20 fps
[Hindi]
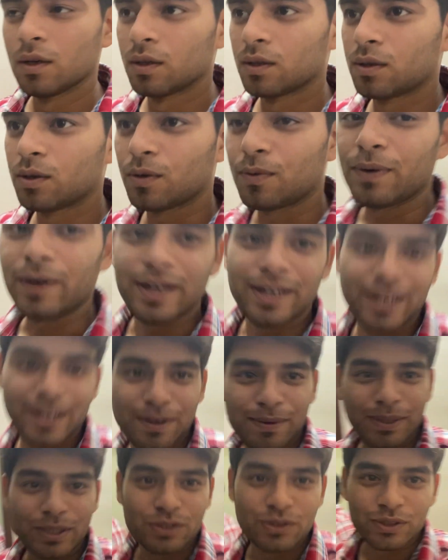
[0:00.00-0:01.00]
तो
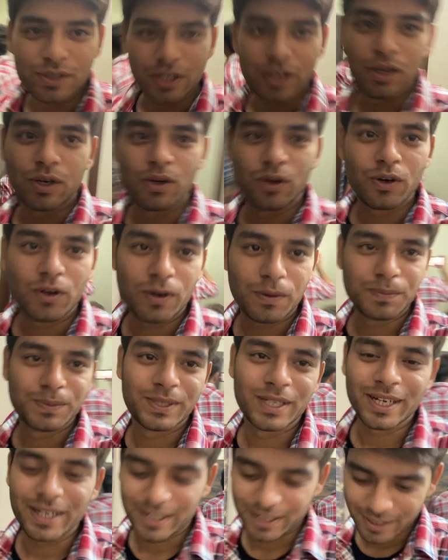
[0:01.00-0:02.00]
फाइनली बज चुके हैं नौ अब
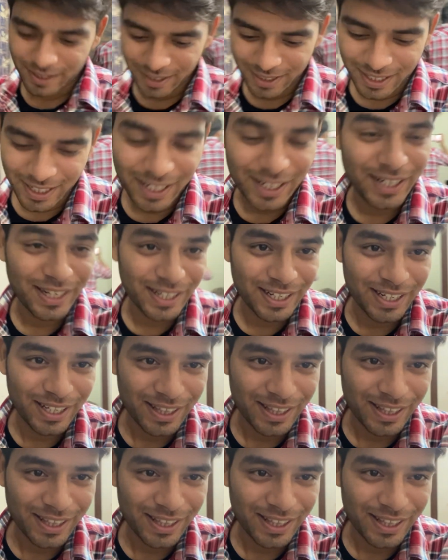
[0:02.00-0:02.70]
जा रहे हैं खाने की